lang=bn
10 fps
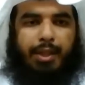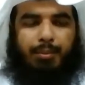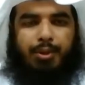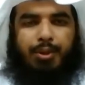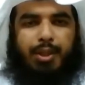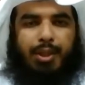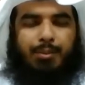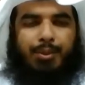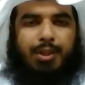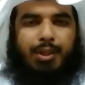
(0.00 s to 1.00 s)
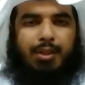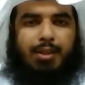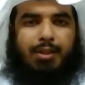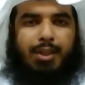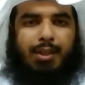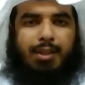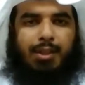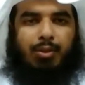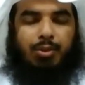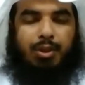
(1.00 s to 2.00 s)
এবং তেমতের দিন
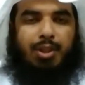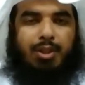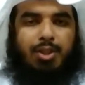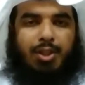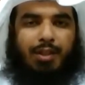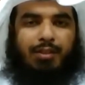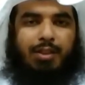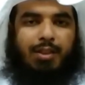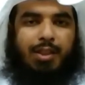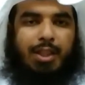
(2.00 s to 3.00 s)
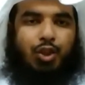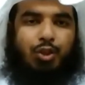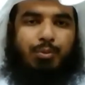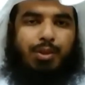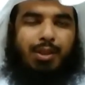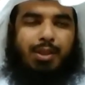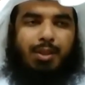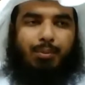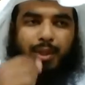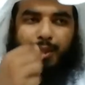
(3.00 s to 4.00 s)
তাদেরকে কঠিন শাস্তি দেওয়ার সময়
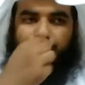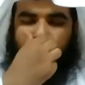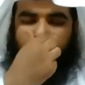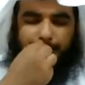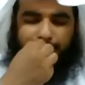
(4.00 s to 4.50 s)
তাদেরকে বলা হবে